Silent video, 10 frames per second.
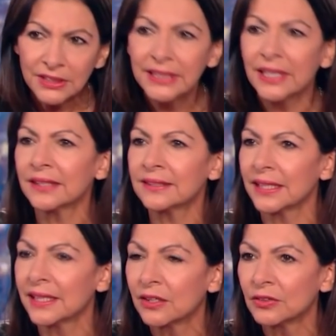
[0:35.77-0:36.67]
Donc ça a été
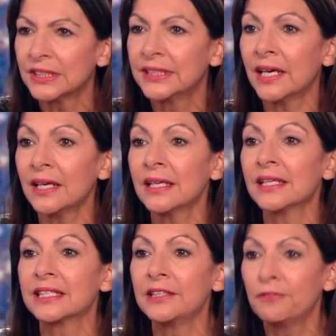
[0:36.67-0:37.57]
le moment où on a
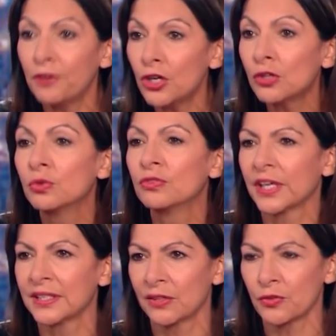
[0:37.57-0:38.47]
commencé à plus entendre
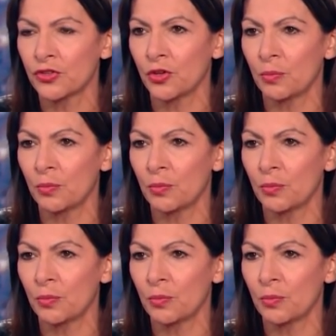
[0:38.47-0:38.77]
parler